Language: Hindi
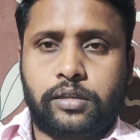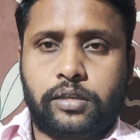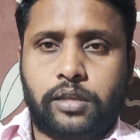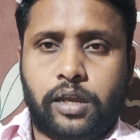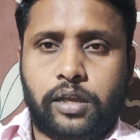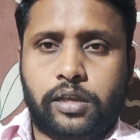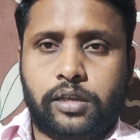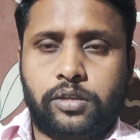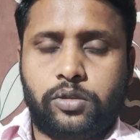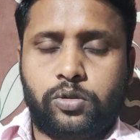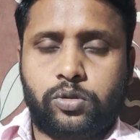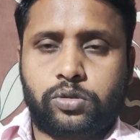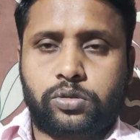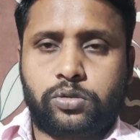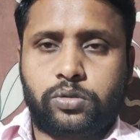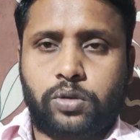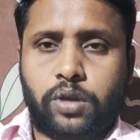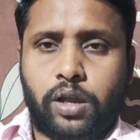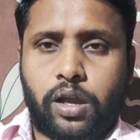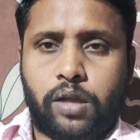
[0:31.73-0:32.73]
ताकि
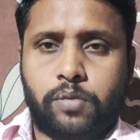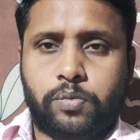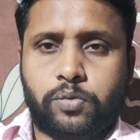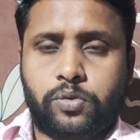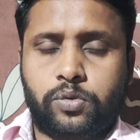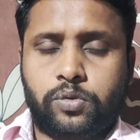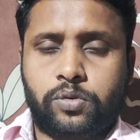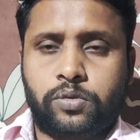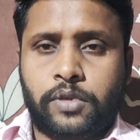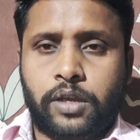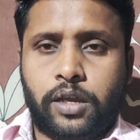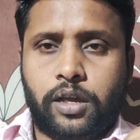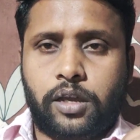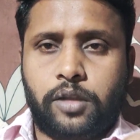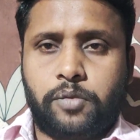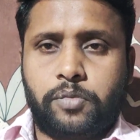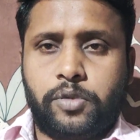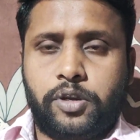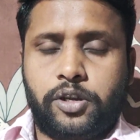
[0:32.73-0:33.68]
दोस्तों आपको हर